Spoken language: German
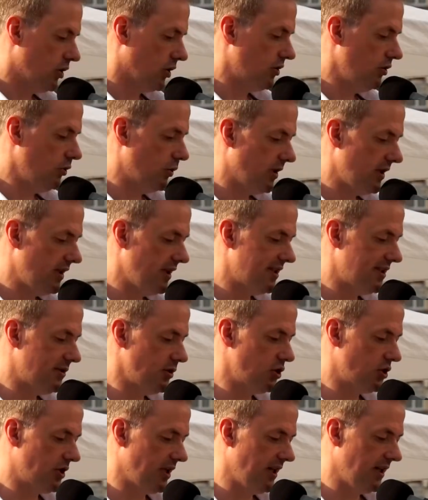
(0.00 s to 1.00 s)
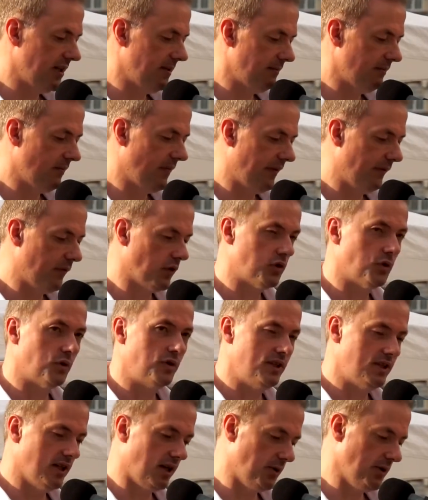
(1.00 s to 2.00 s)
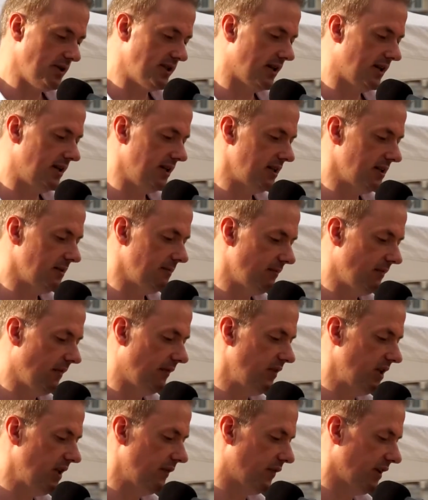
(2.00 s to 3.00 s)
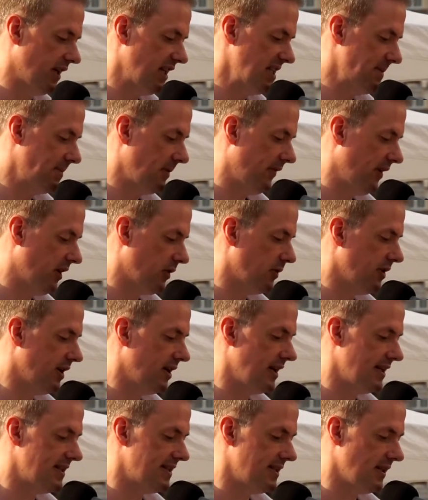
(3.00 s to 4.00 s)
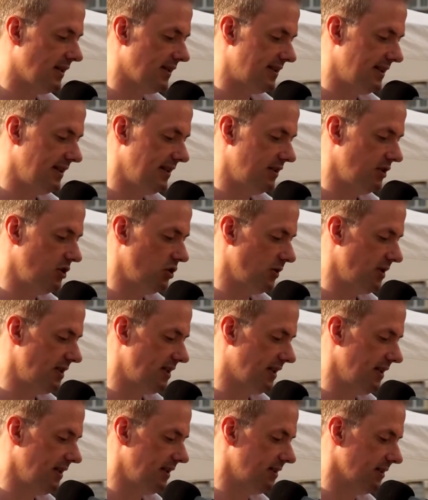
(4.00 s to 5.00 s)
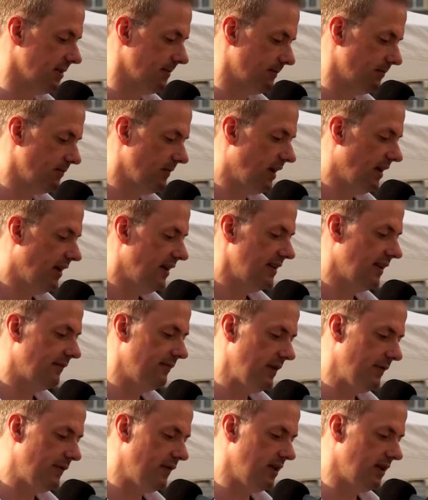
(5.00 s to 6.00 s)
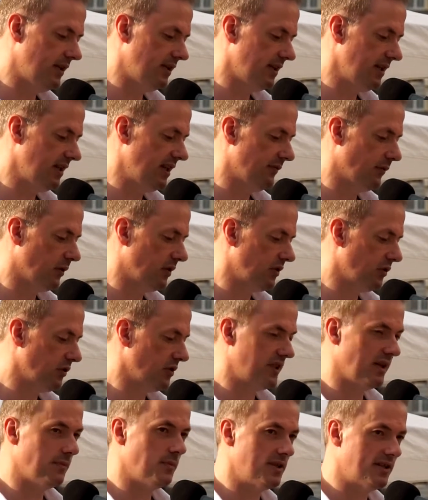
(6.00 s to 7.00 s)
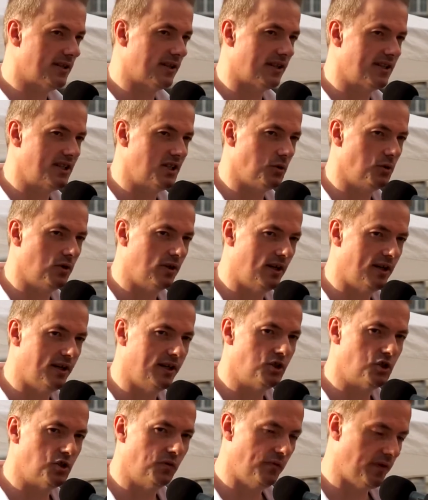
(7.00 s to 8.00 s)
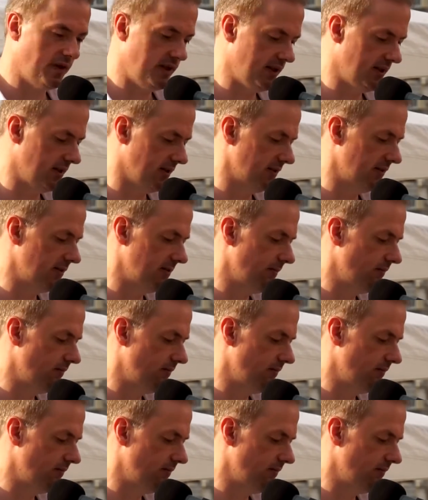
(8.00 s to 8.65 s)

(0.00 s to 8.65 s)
Doch nur hier zu stehen, wird noch nicht ausreichen, wie die Friedensbewegung in den letzten Jahrzehnten schon zeigte. Denn wie viele Kriege wurden durch Demonstrationen allein schon verhindert?